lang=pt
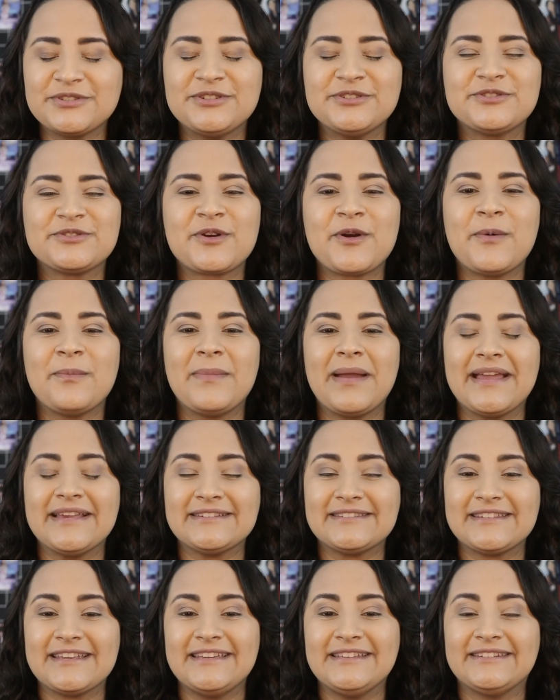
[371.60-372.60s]
a gente
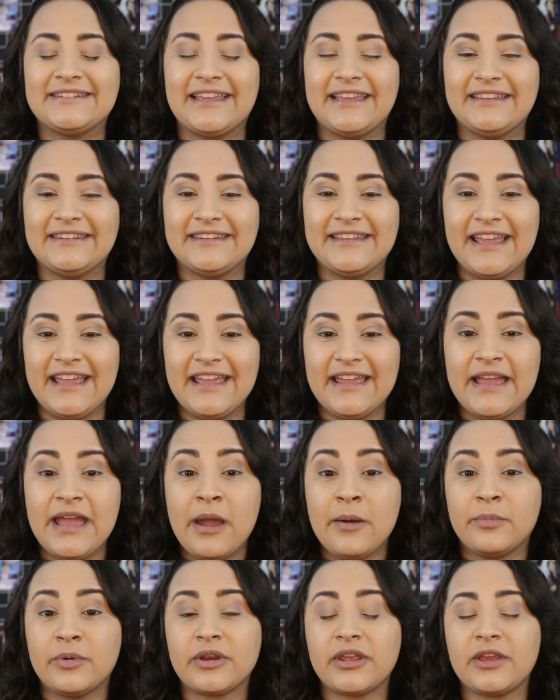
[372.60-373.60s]
começa a entender
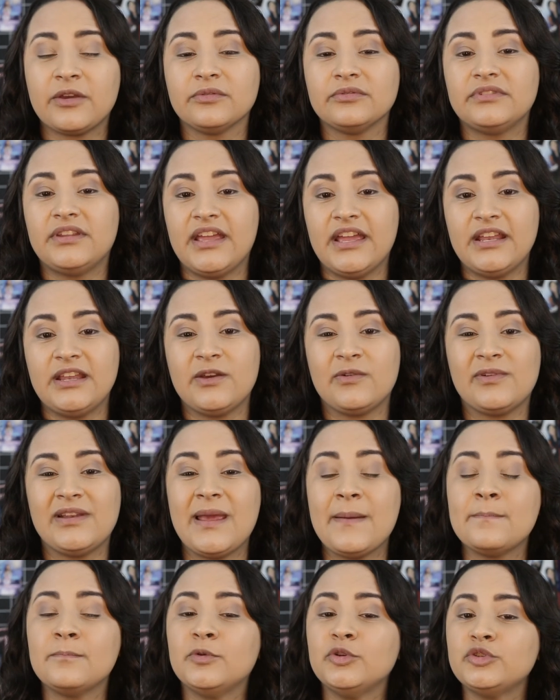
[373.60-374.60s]
porque o Daniel ele
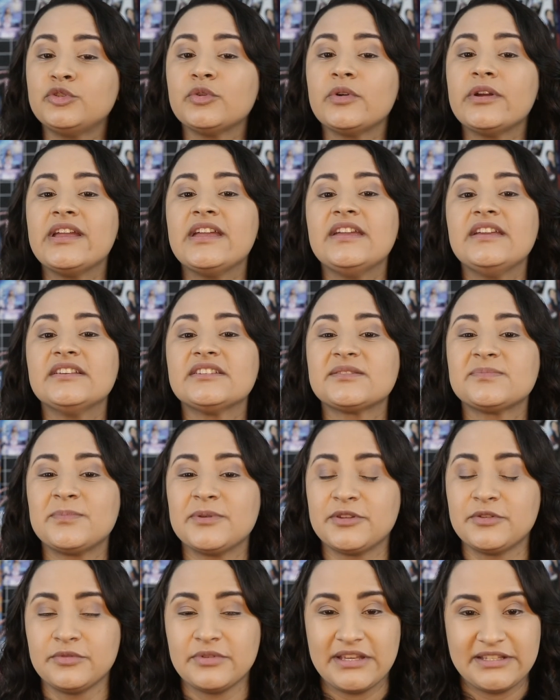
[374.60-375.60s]
é muito
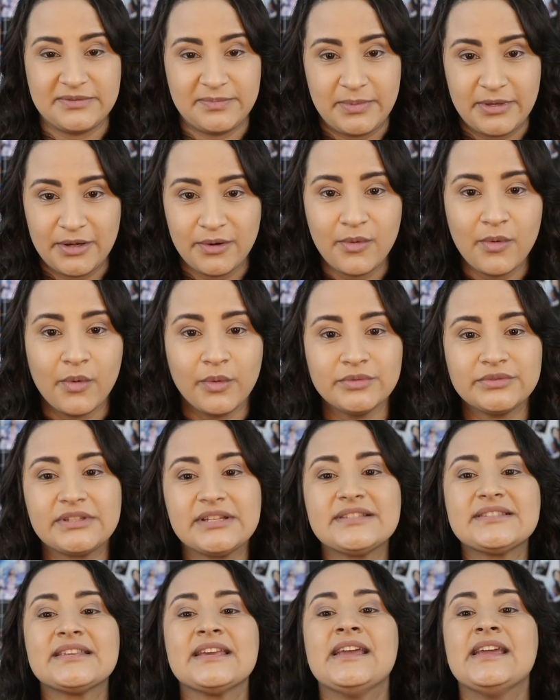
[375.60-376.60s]
ríspido nas
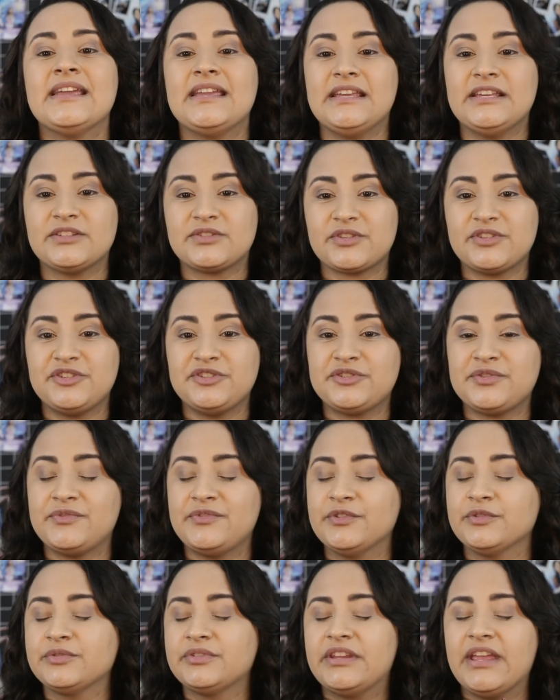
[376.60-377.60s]
perguntas, isso a gente
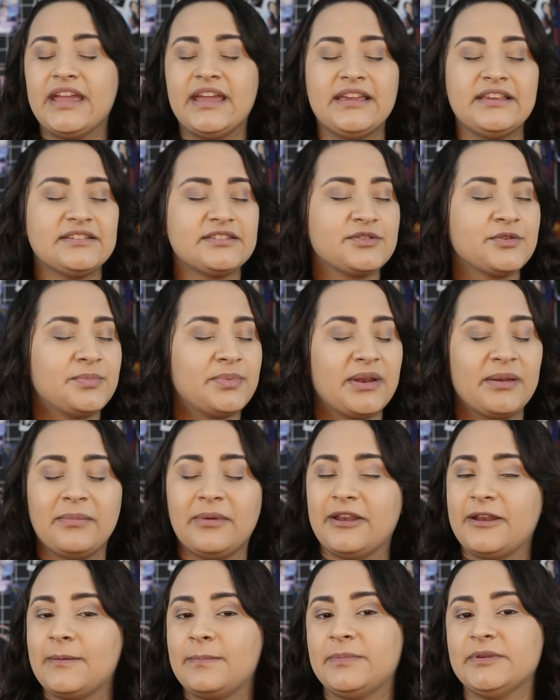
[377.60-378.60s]
viu desde o
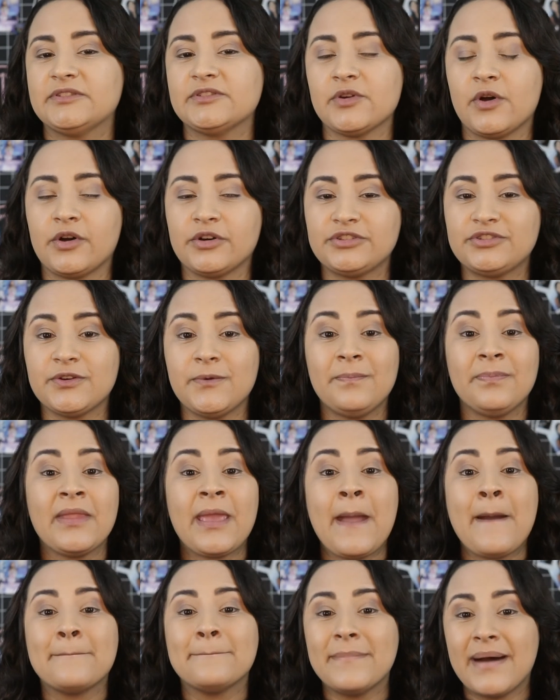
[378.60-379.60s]
primeiro episódio,
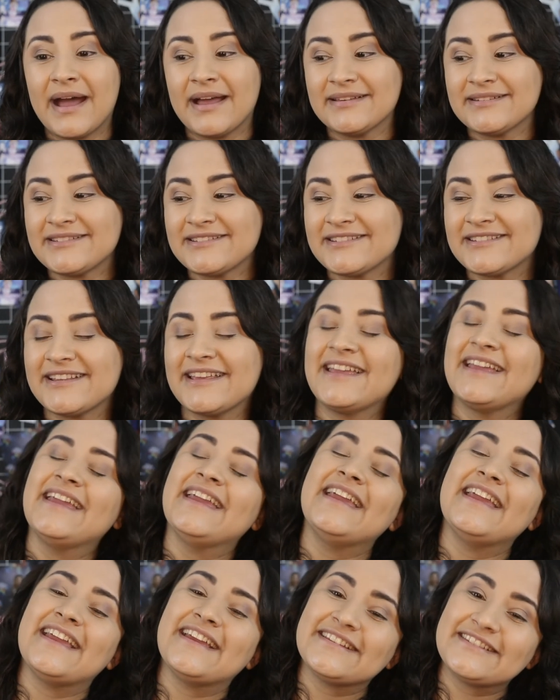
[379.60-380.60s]
mas
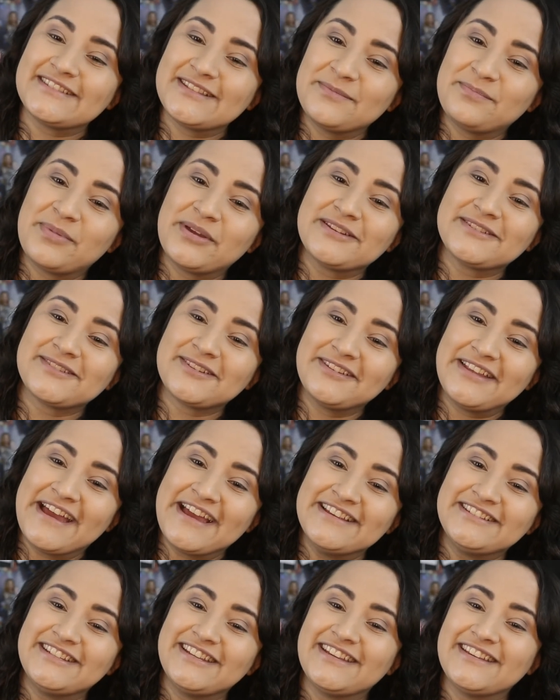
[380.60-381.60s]
esse
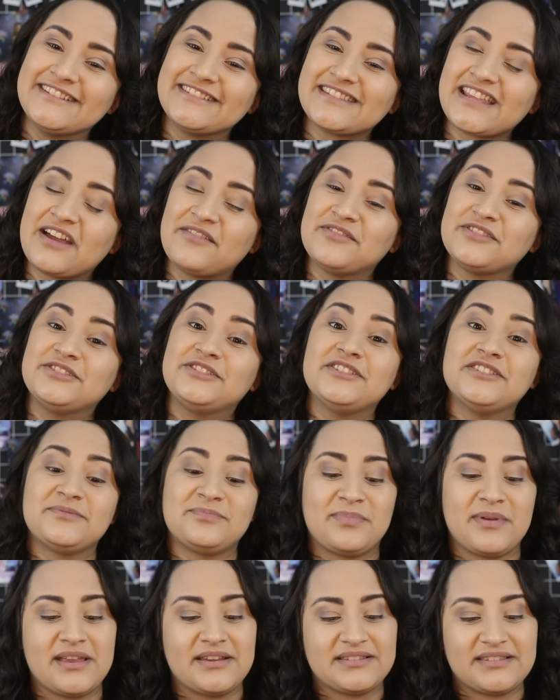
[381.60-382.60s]
personagem que estava
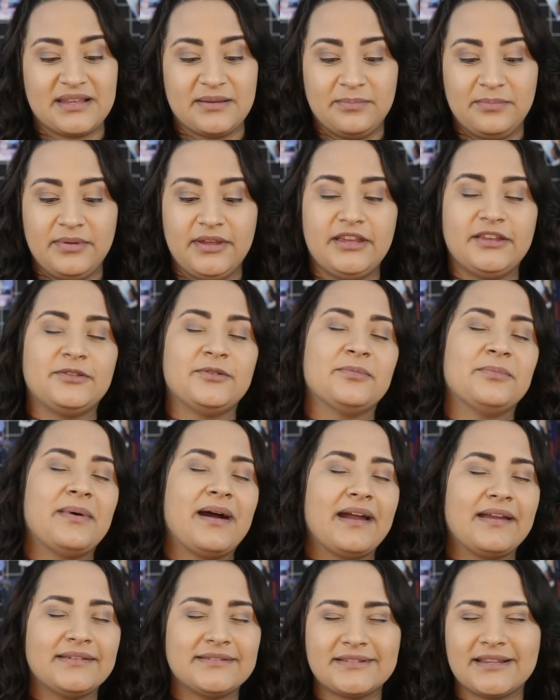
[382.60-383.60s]
despercebido,
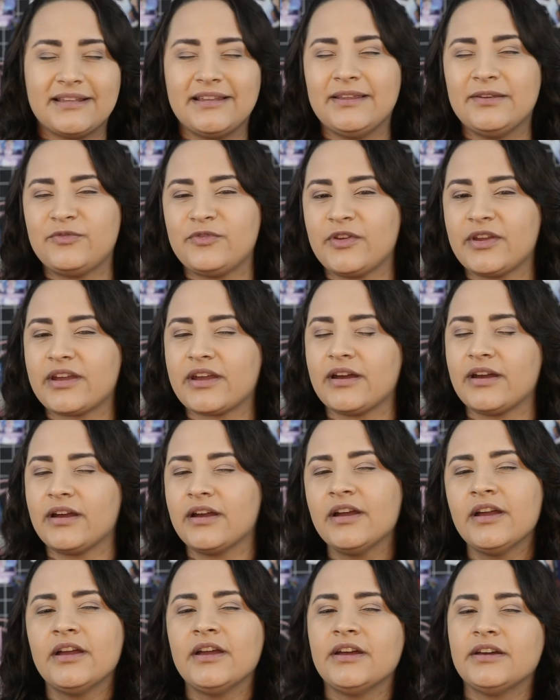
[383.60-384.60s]
mas ali fica
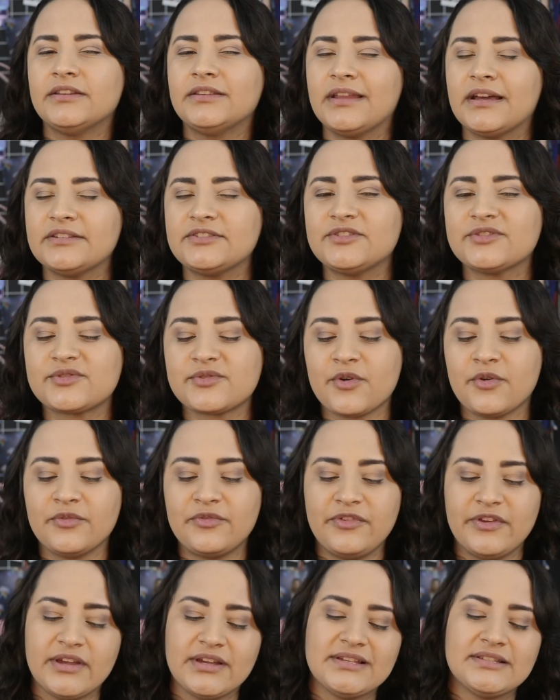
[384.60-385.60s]
na
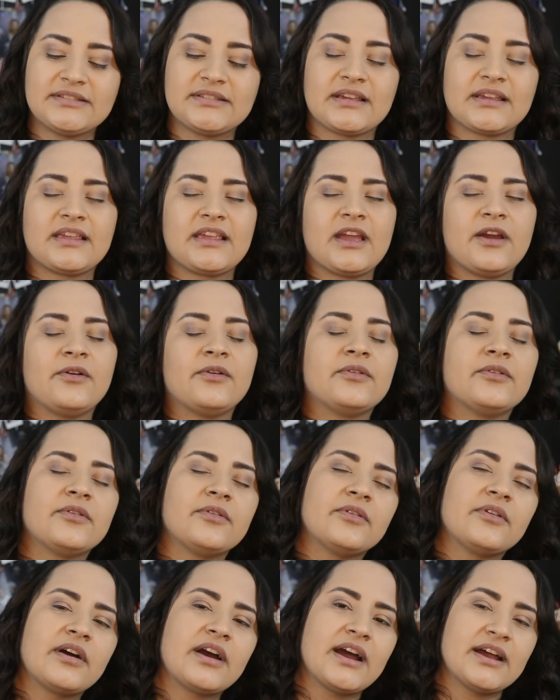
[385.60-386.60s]
desconfiança, que é
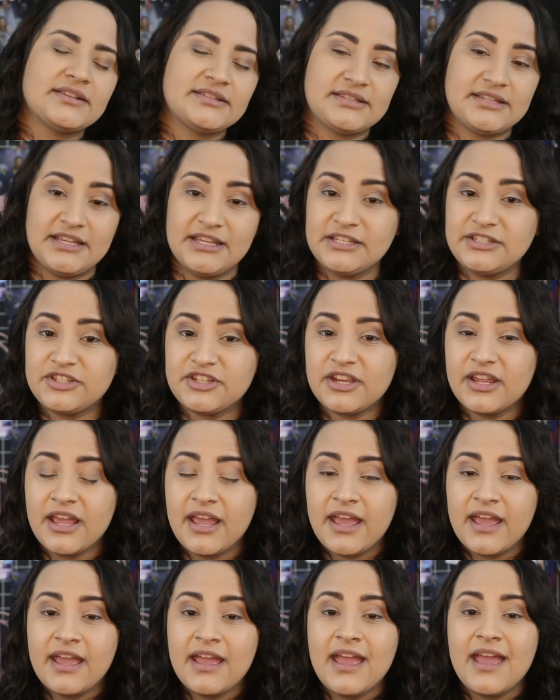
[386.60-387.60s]
o Hazid,
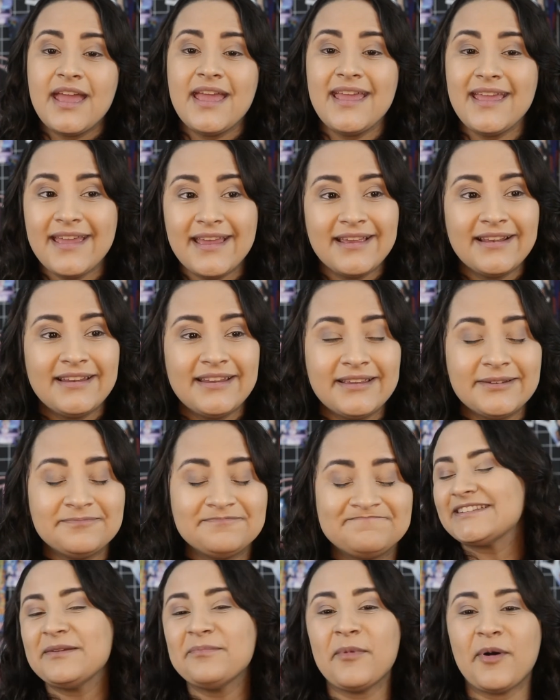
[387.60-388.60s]
ele
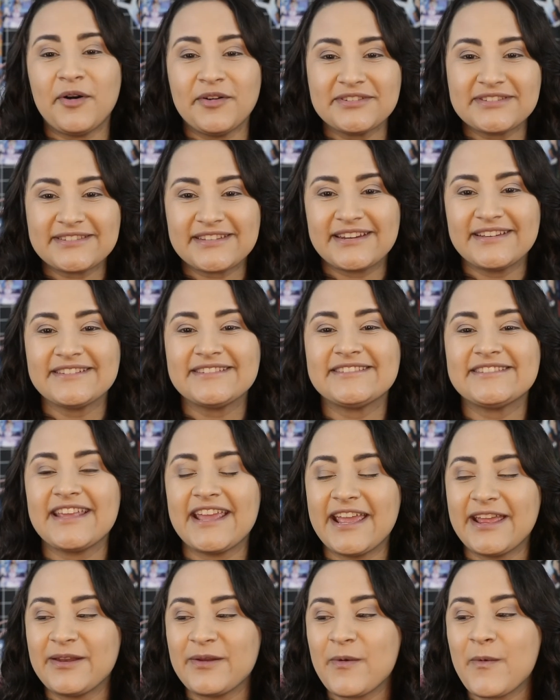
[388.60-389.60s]
se mostra
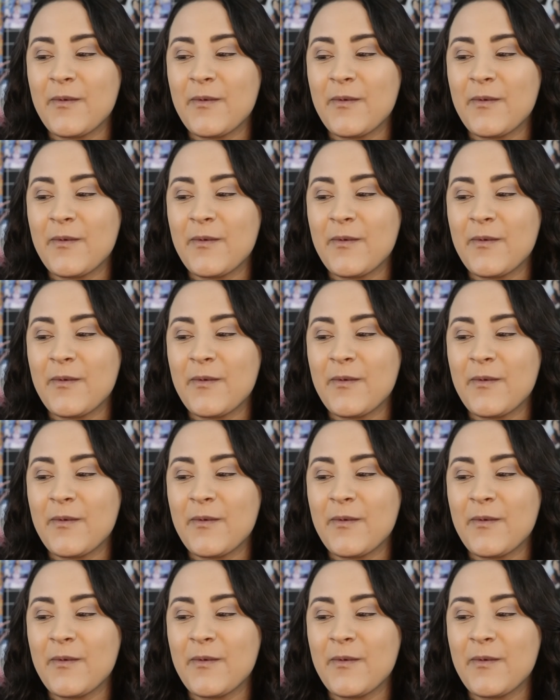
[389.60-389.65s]
ser